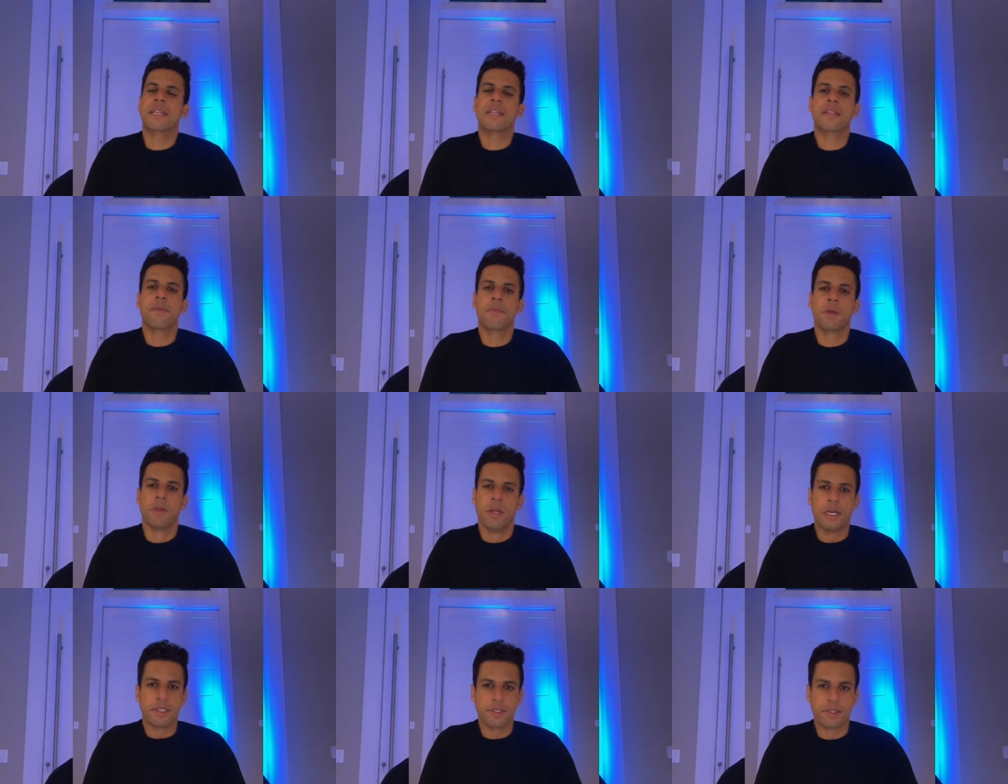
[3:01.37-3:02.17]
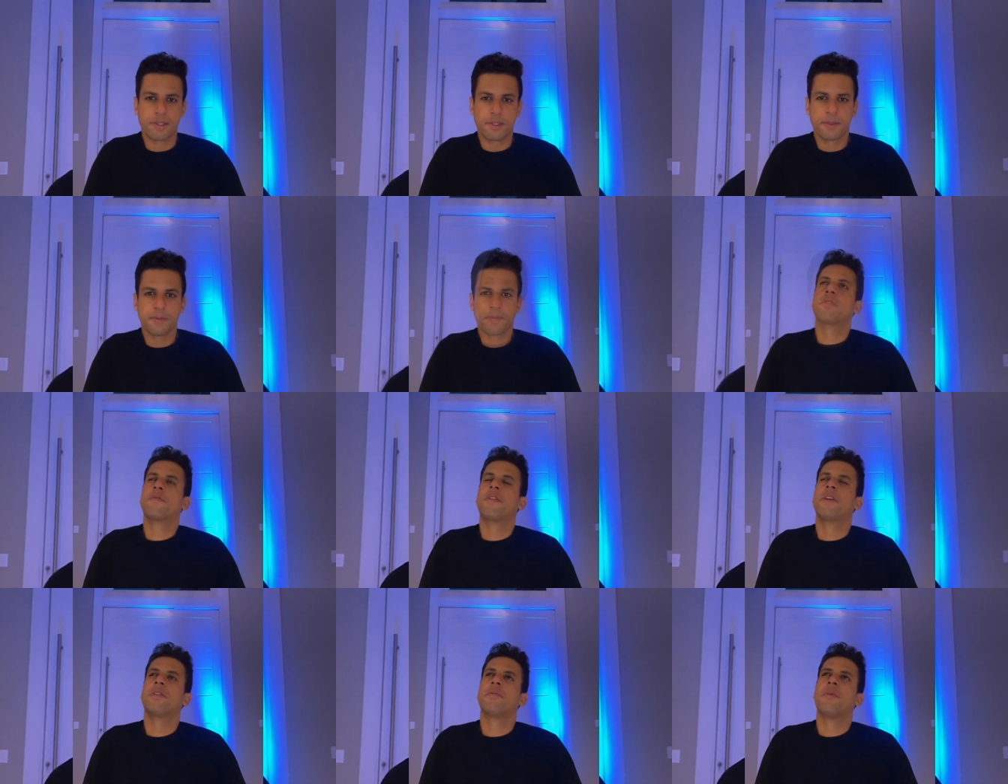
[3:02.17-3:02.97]
30 mil lojas. Vou
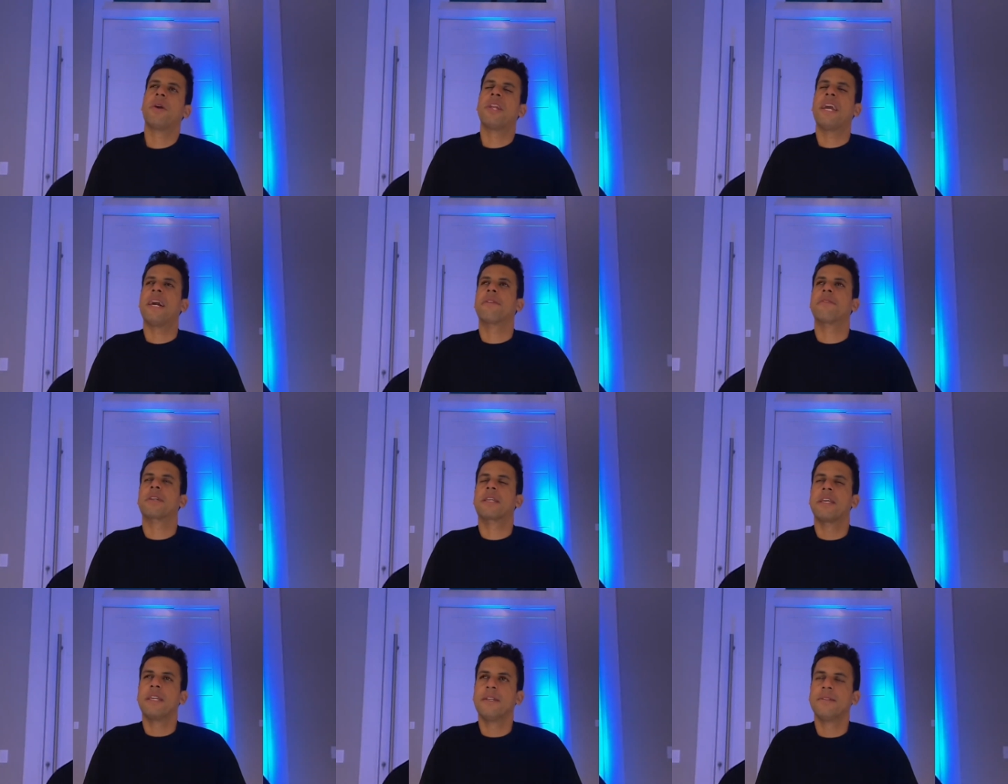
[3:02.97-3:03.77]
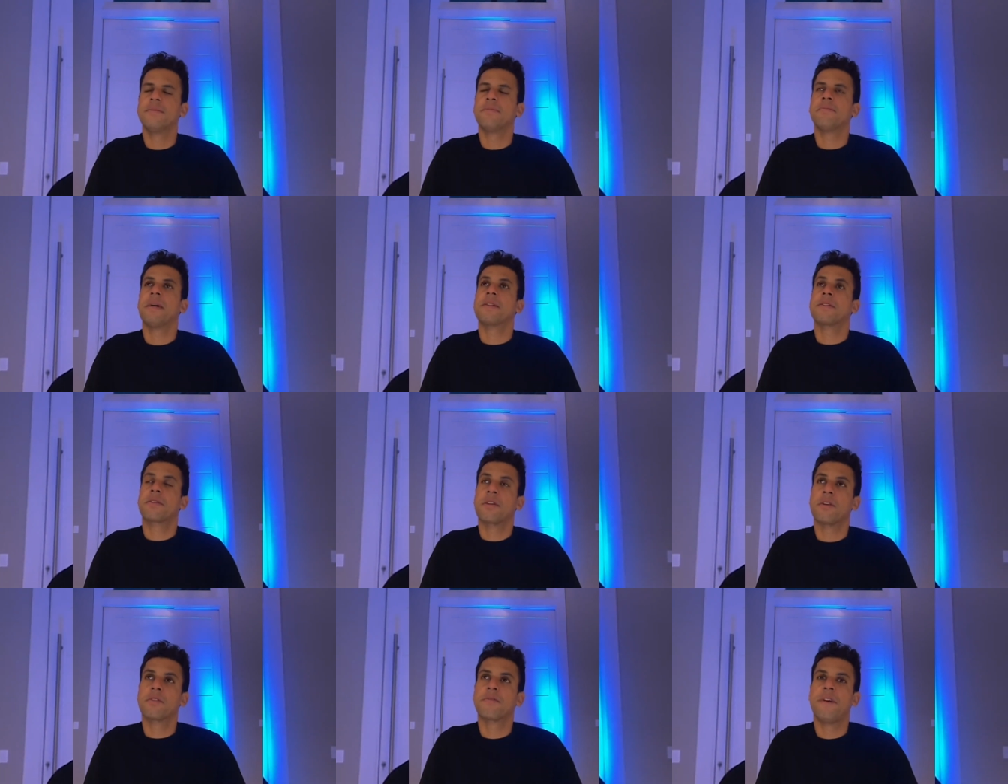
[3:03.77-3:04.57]
chovendo molhado aqui, mas
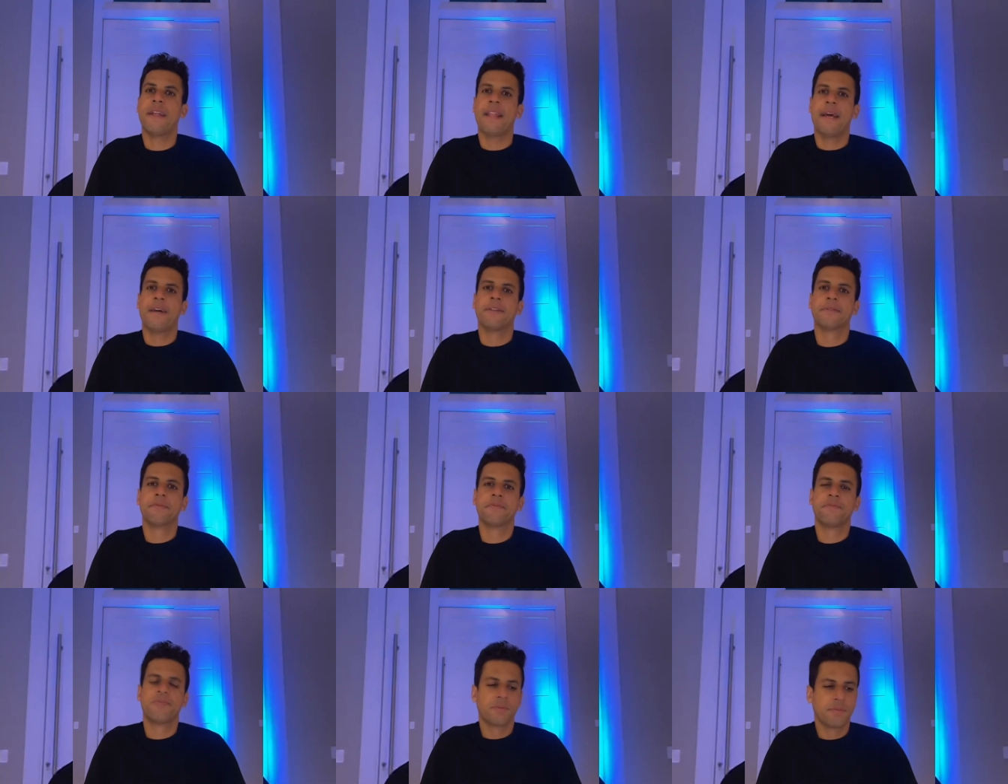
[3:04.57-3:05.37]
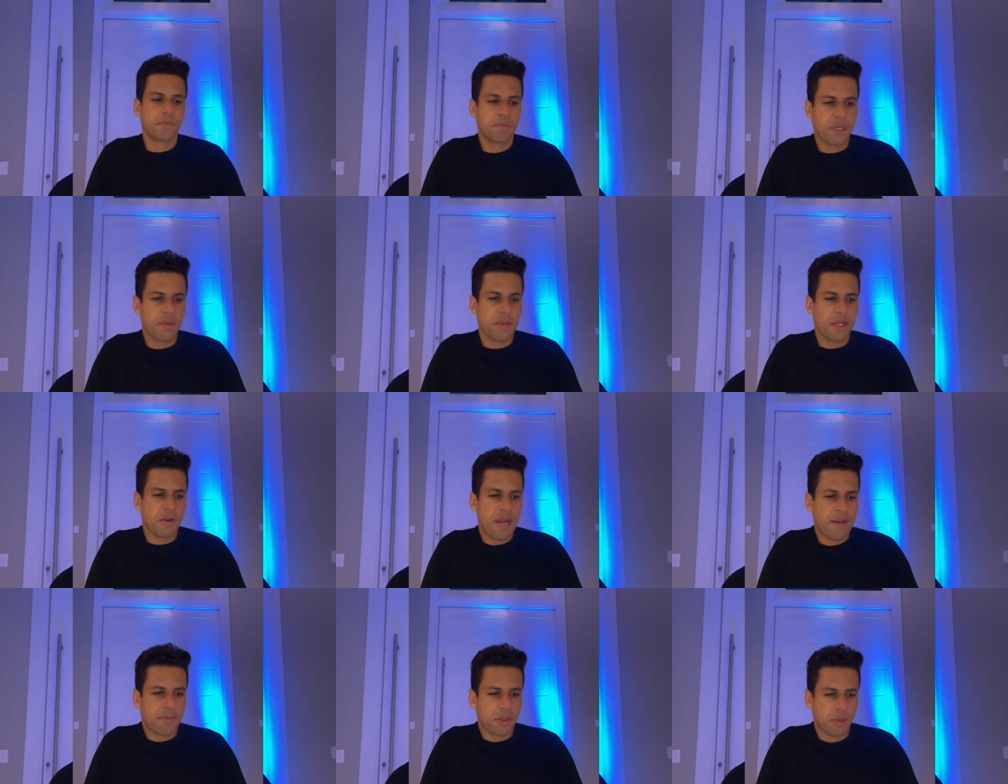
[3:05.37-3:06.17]
eu tenho que falar.
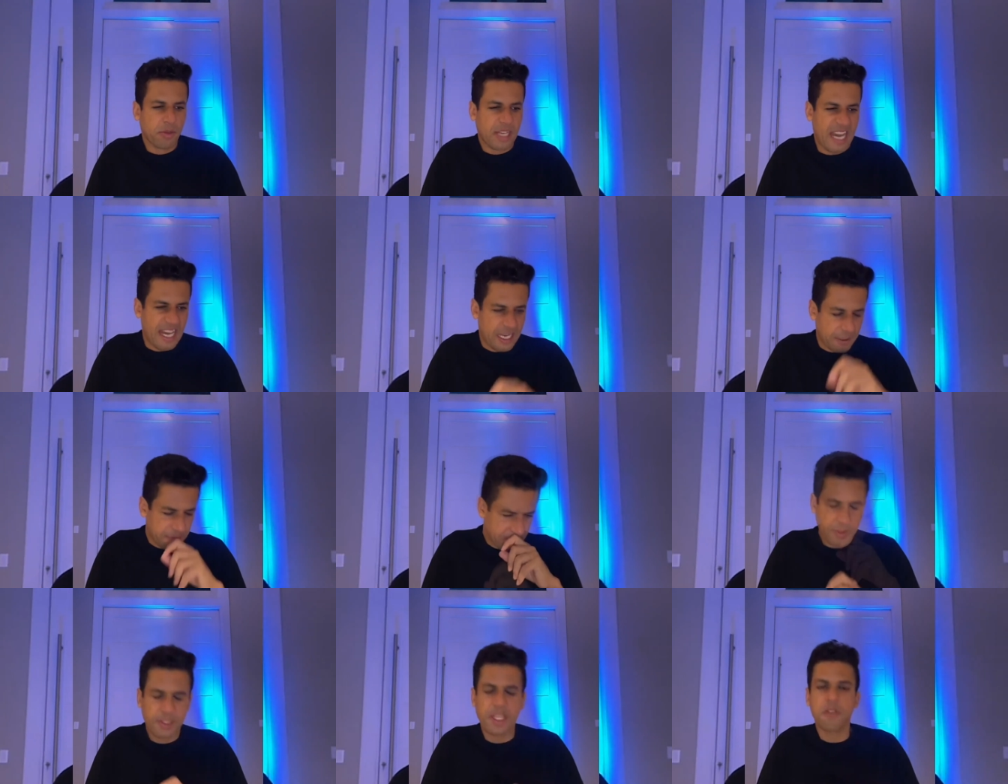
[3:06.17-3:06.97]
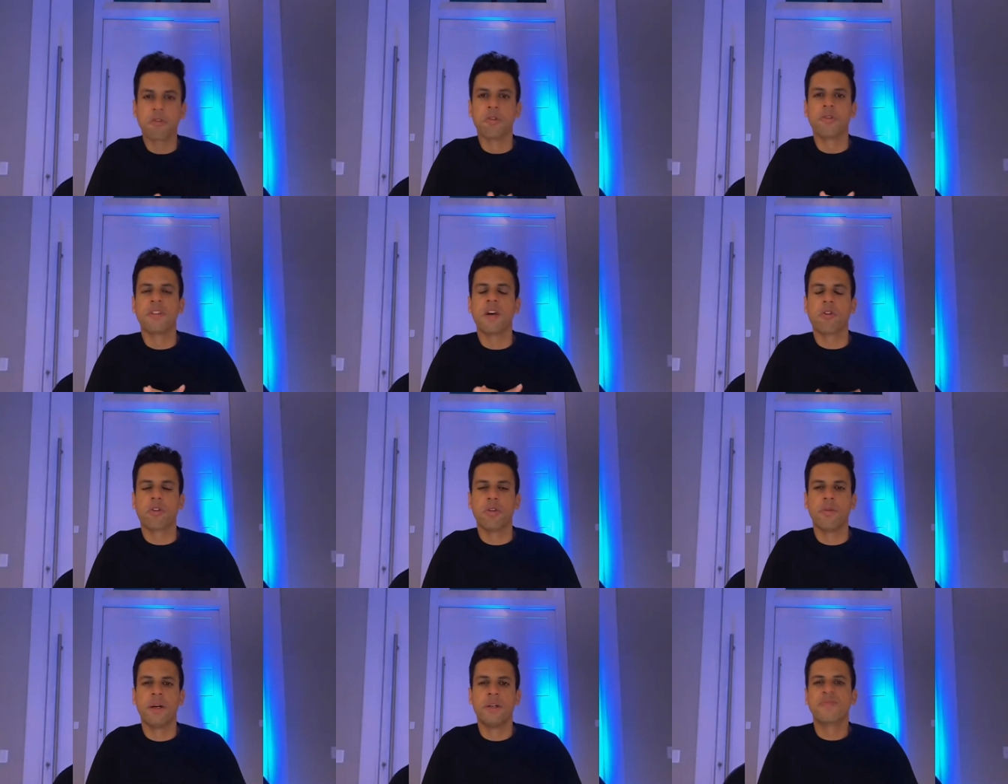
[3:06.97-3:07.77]
Primeiro hábito do cara, sem dúvida
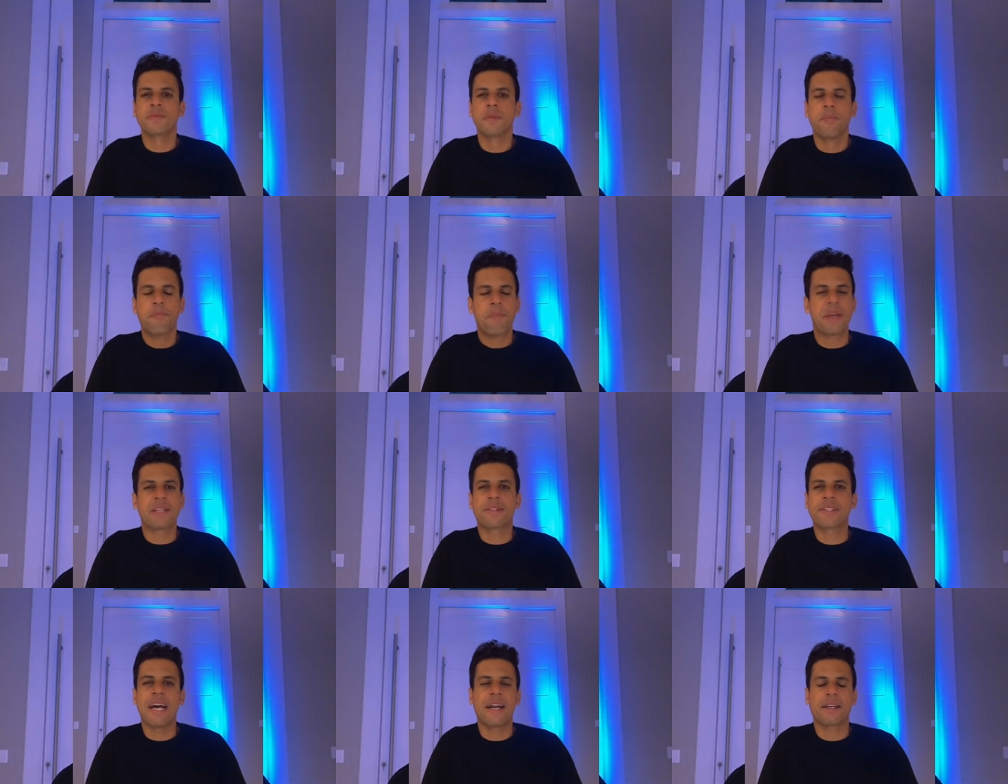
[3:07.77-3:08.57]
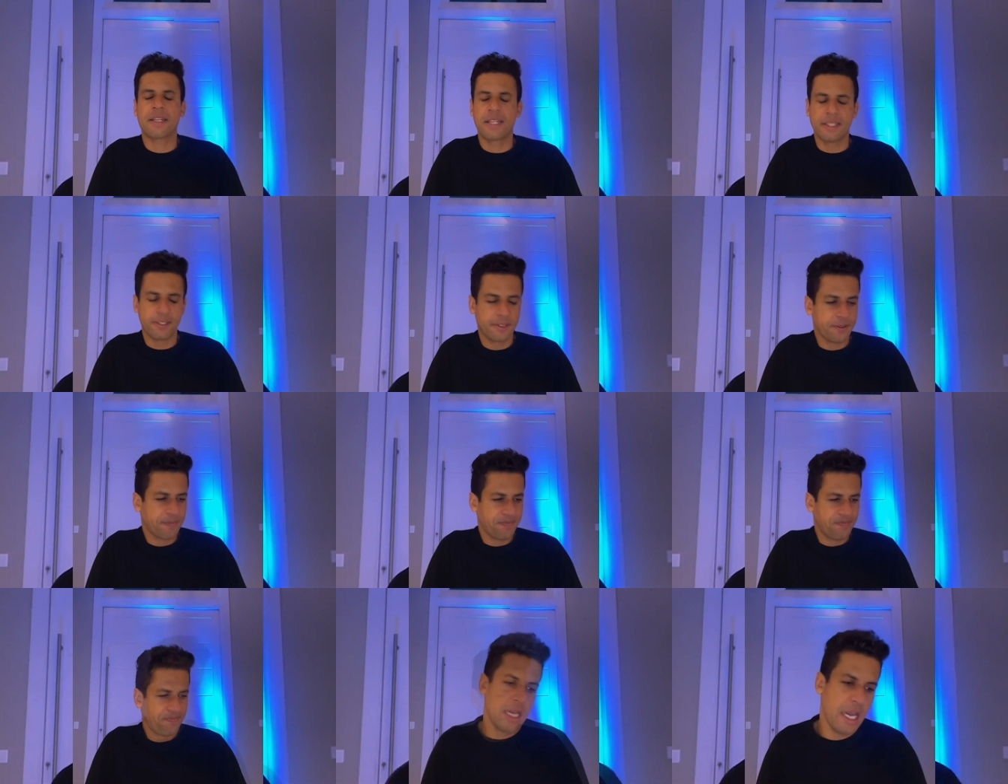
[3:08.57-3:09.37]
alguma, pensar grande.
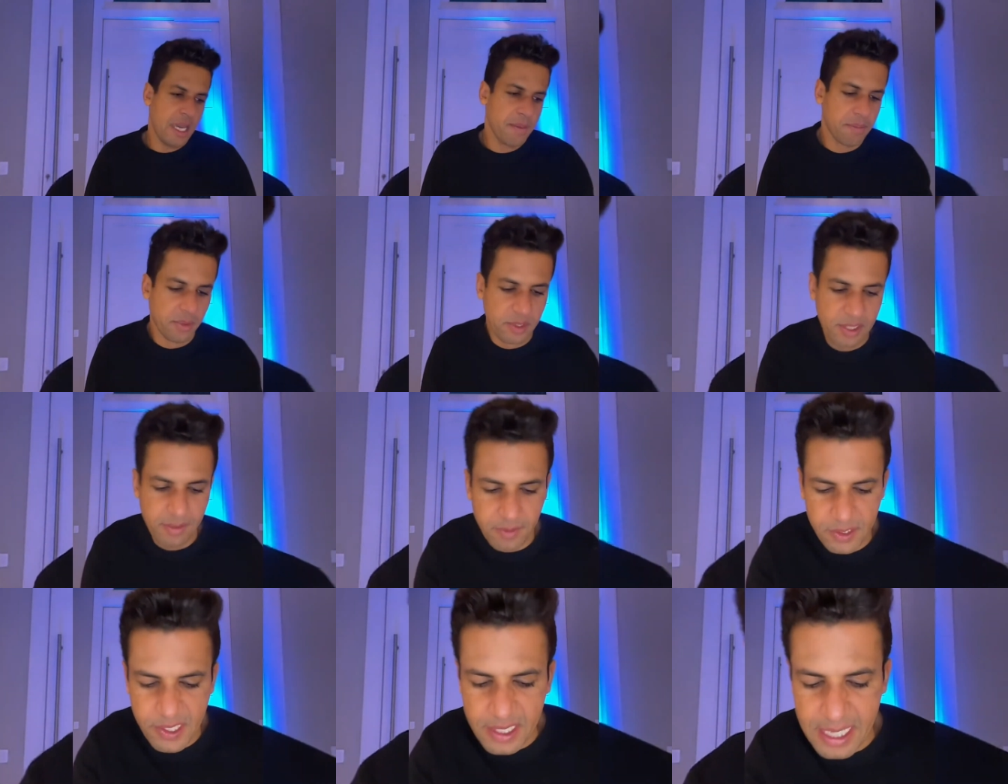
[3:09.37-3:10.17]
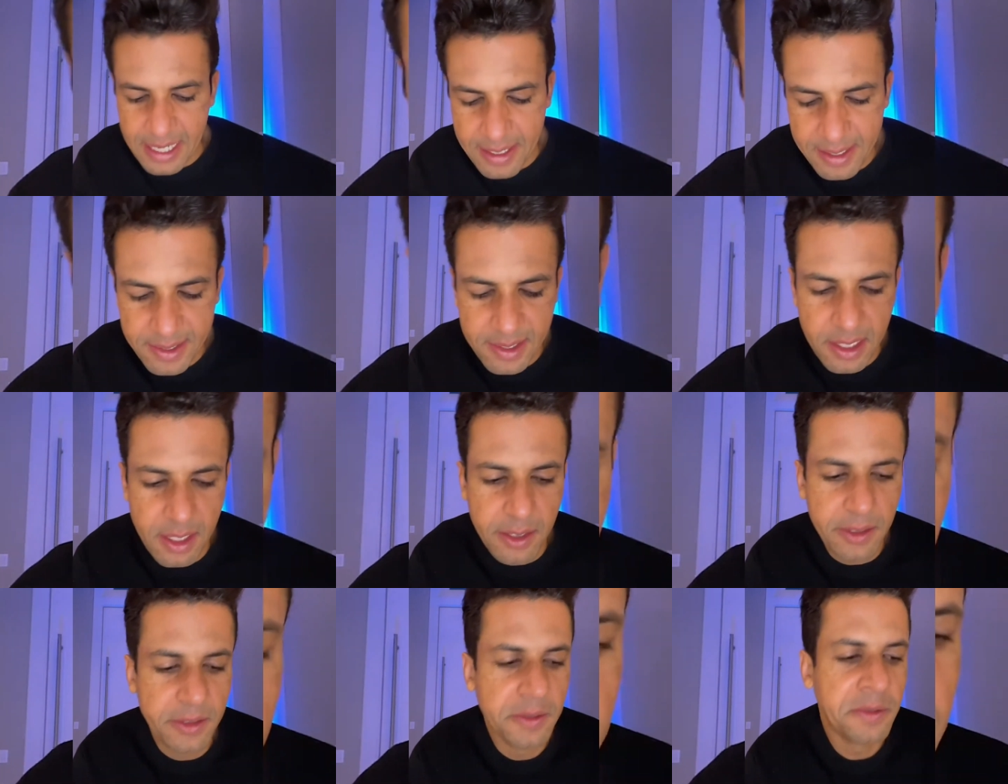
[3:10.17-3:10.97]
É impossível chegar
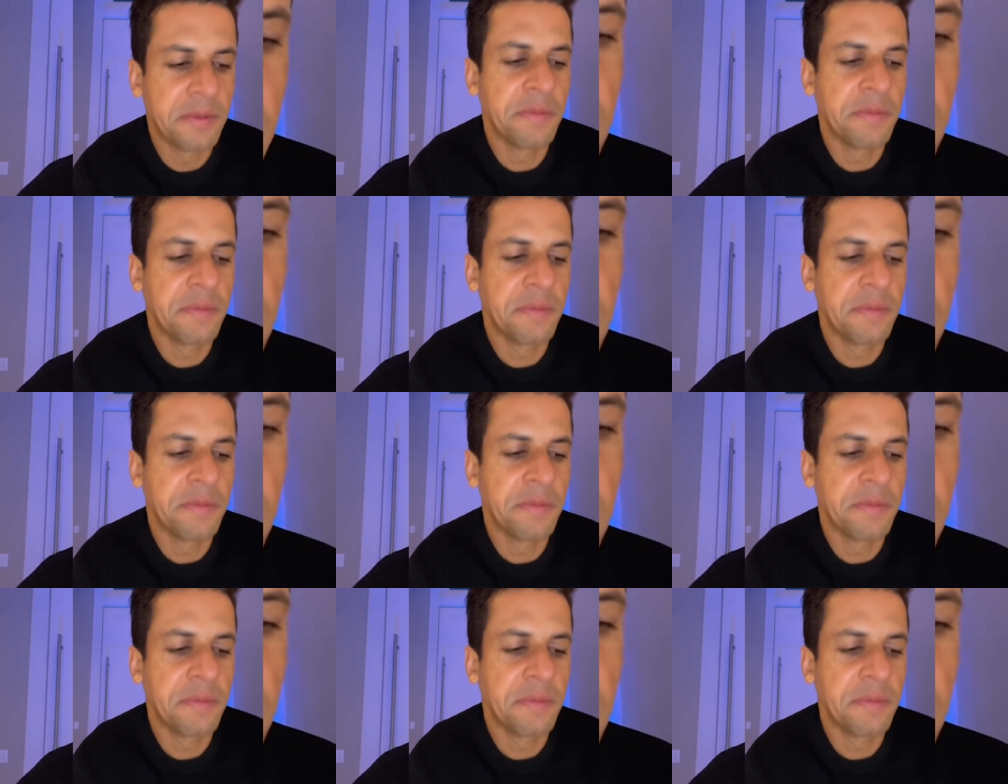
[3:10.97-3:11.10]
nesse